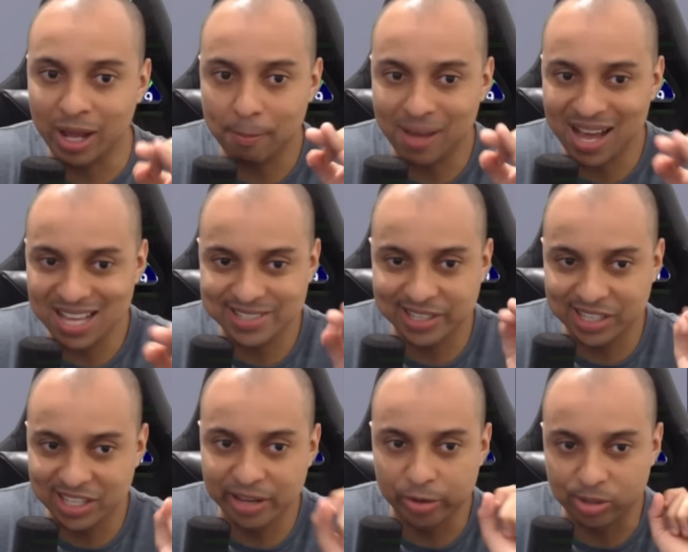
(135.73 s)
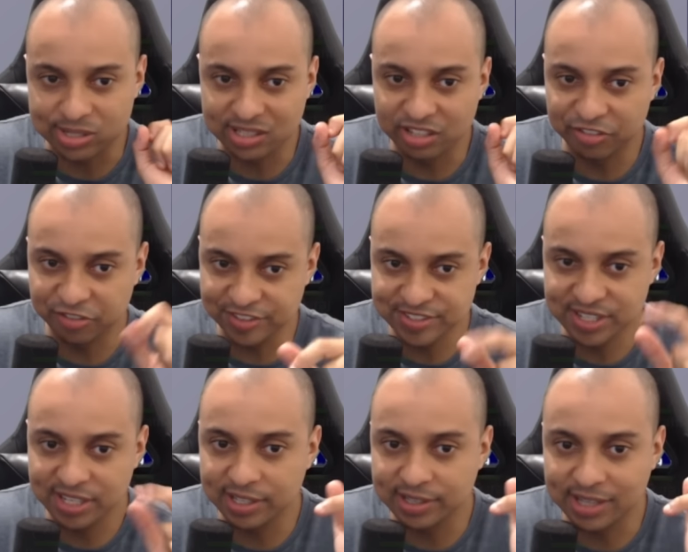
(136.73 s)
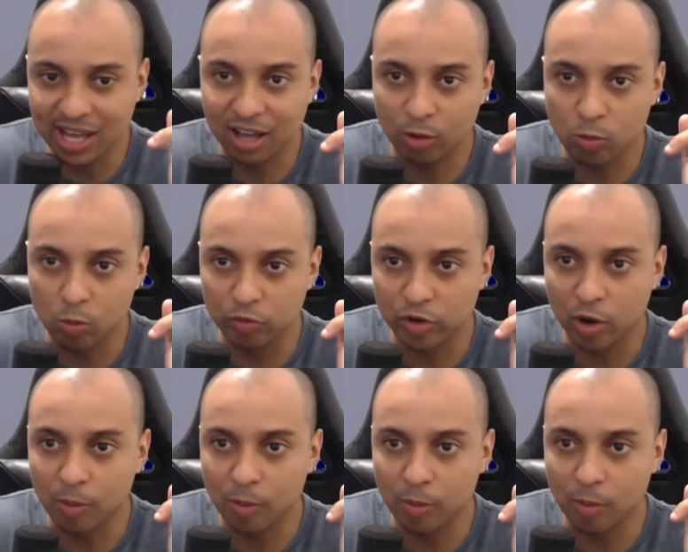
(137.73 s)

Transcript: mais aqui é a nossa defesa, que tá com o overall